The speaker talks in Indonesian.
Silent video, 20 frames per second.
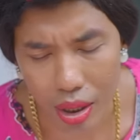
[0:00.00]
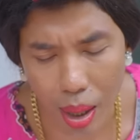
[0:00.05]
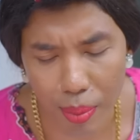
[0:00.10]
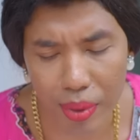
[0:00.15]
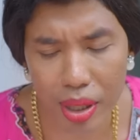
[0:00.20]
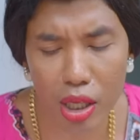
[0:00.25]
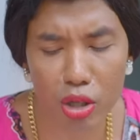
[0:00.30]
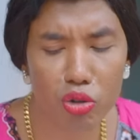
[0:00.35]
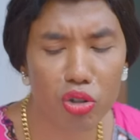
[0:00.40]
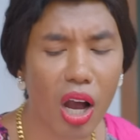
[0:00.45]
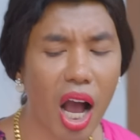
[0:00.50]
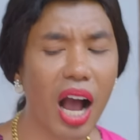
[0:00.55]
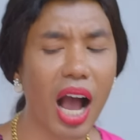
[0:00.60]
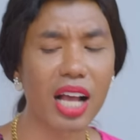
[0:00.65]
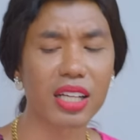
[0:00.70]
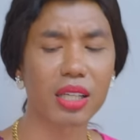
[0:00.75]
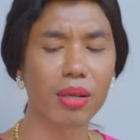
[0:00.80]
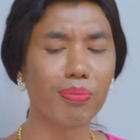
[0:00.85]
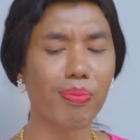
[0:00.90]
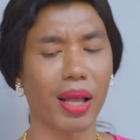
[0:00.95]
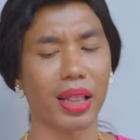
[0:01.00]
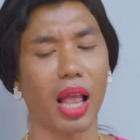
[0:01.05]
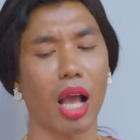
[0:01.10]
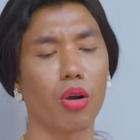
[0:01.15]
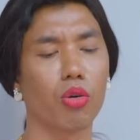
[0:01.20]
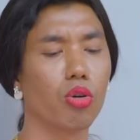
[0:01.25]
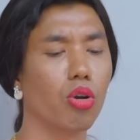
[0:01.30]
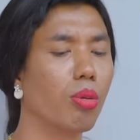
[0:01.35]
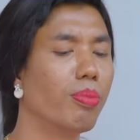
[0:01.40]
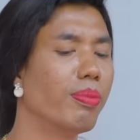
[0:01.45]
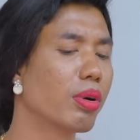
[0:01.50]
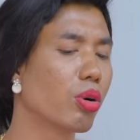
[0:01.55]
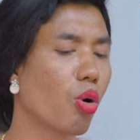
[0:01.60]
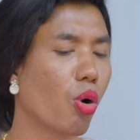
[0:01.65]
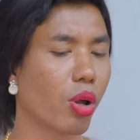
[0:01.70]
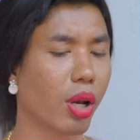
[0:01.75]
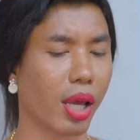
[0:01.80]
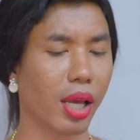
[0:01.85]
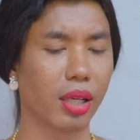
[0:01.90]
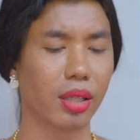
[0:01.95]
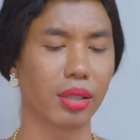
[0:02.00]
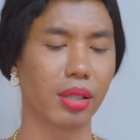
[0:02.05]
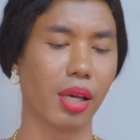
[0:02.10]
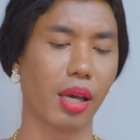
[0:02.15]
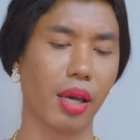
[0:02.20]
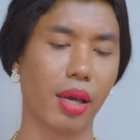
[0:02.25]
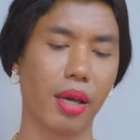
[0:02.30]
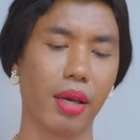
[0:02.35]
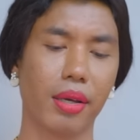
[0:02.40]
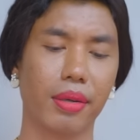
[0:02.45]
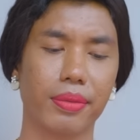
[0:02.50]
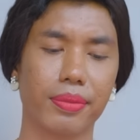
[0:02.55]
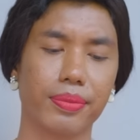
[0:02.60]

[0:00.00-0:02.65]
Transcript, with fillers: Namanya juga nggak sempat aku lo menggorengnya.